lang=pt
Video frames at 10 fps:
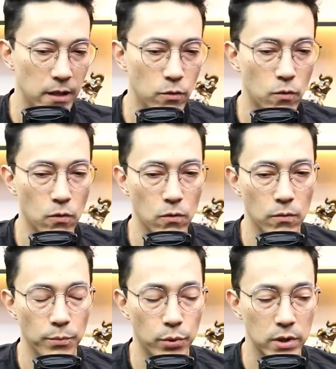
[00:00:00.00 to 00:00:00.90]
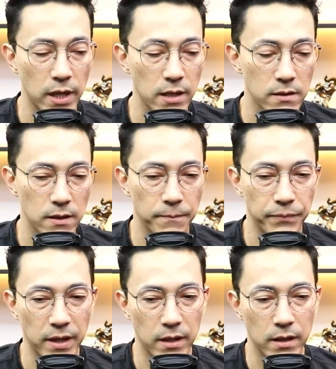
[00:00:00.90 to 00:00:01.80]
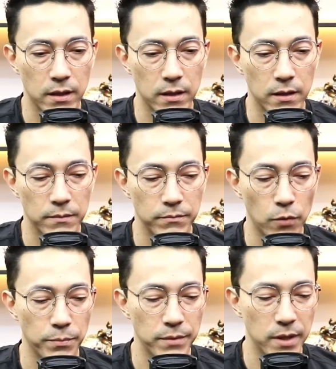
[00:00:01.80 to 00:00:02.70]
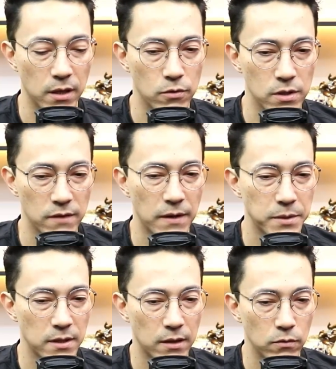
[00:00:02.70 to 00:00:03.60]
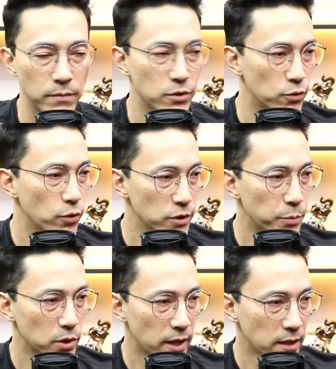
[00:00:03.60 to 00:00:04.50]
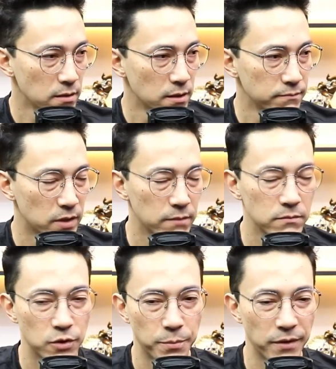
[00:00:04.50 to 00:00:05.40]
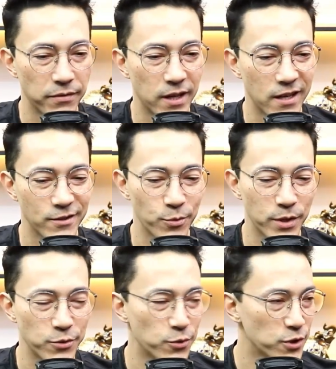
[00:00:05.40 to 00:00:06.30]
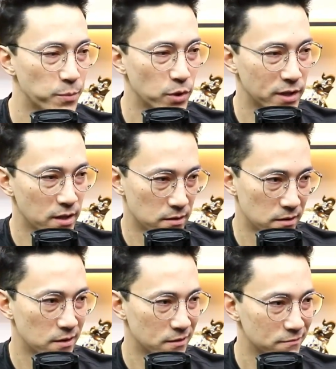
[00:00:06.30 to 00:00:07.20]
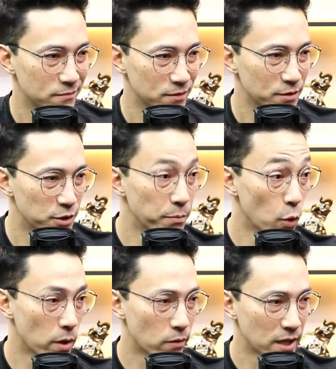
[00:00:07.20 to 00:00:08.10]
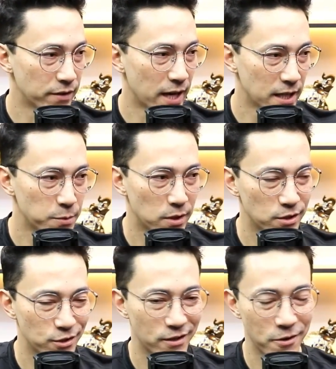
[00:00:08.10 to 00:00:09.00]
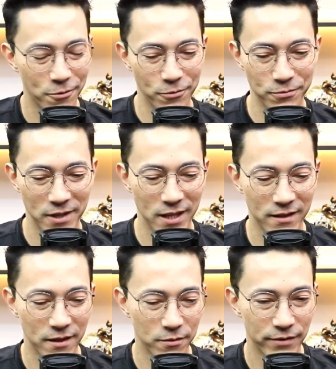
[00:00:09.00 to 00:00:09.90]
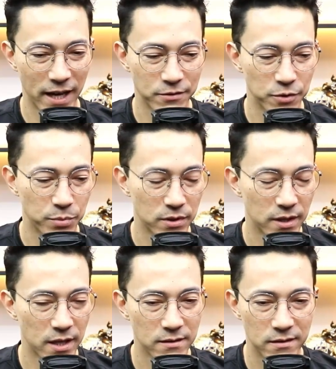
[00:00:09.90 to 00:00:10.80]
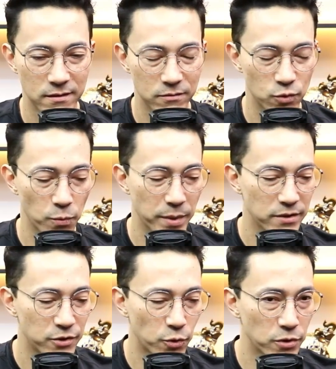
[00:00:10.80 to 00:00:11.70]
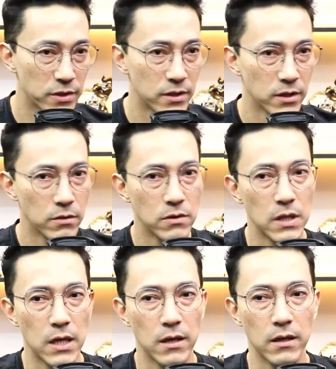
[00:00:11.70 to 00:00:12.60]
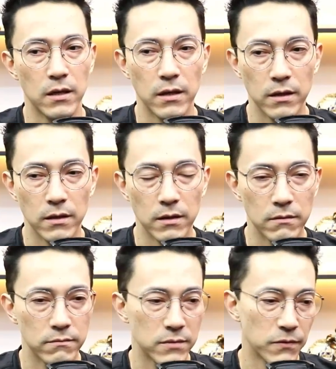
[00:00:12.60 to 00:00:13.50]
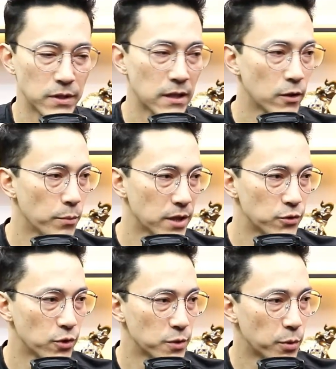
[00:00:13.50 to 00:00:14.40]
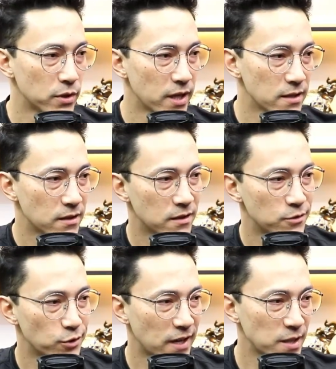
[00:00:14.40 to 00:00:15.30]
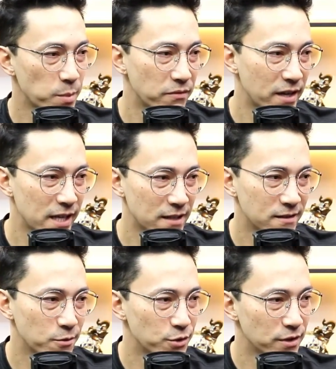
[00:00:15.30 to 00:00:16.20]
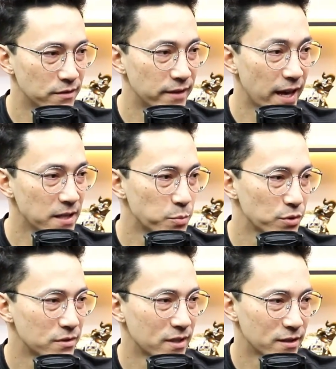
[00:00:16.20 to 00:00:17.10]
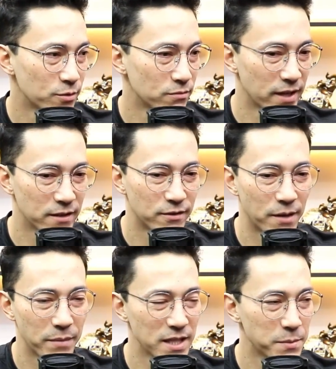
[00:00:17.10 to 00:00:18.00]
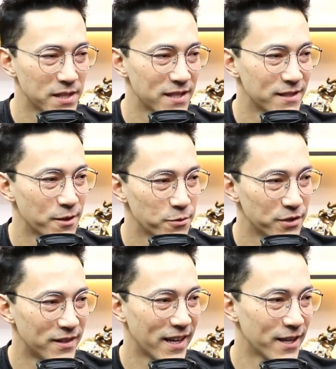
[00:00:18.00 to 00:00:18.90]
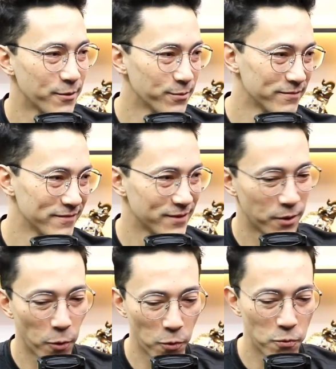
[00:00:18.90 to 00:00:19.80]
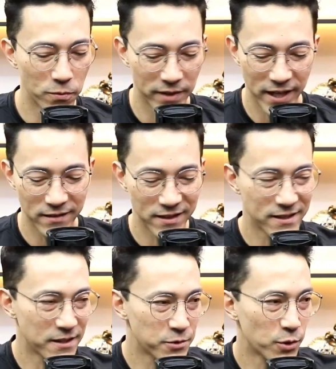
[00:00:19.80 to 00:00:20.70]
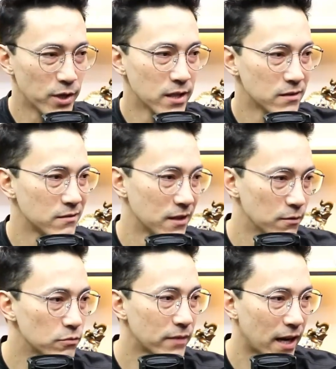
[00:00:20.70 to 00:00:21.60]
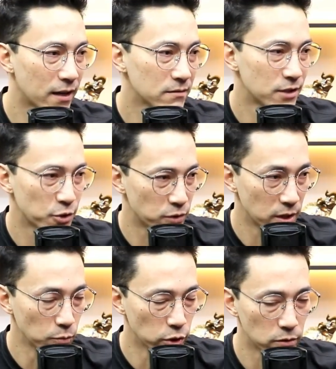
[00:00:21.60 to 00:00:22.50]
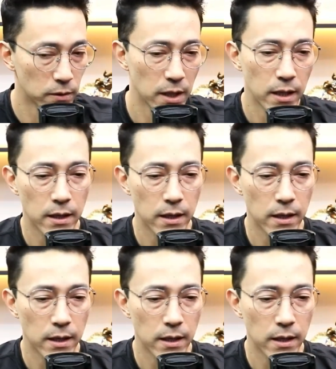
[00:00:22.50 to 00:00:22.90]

Treino com potência é, bom, primeira coisa, você vai precisar de um medidor de potência, né? De preferência, um medidor de potência de boa qualidade, porque a gente tem alguns aí que dão dados de potência super distorcidos. E se você tem um medidor de potência que te traz uma variação de 10% dentro da mesma sessão de treino ou entre sessões, ele não está te ajudando muito.